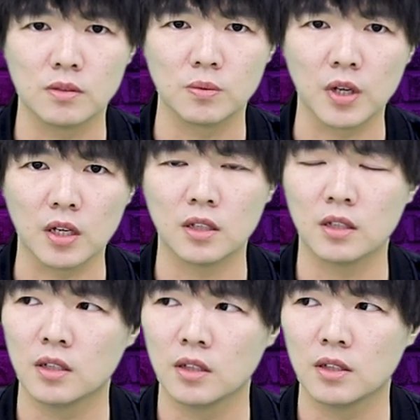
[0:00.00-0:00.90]
为了
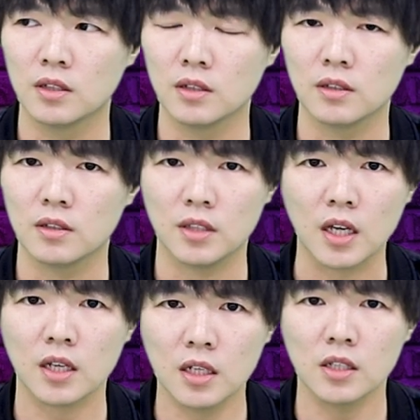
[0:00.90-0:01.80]

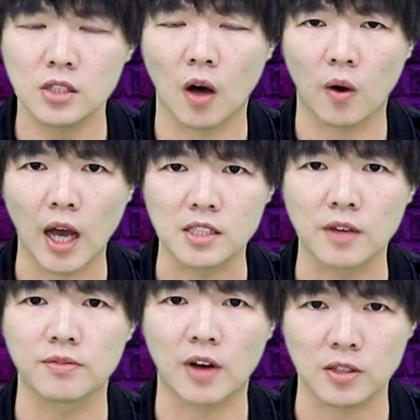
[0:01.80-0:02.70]
阉割小孩
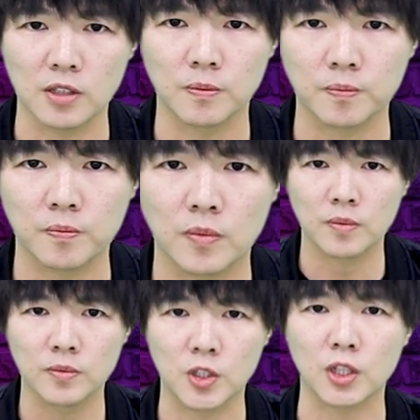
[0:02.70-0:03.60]
在发生，
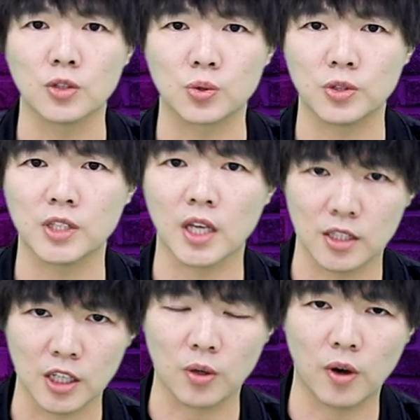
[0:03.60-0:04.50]
这个就是现在
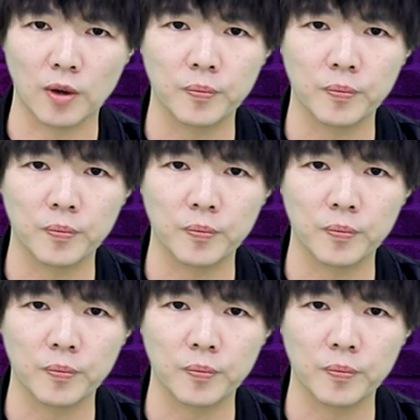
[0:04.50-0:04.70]
情况。